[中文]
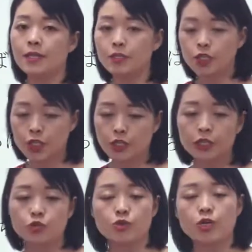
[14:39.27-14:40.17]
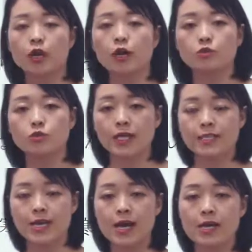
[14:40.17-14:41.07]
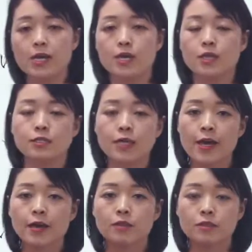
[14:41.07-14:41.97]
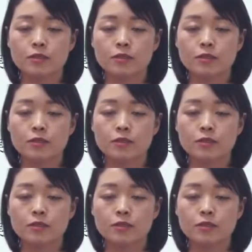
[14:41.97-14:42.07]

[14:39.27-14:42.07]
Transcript: 那这个呢，就是要告诉大家，在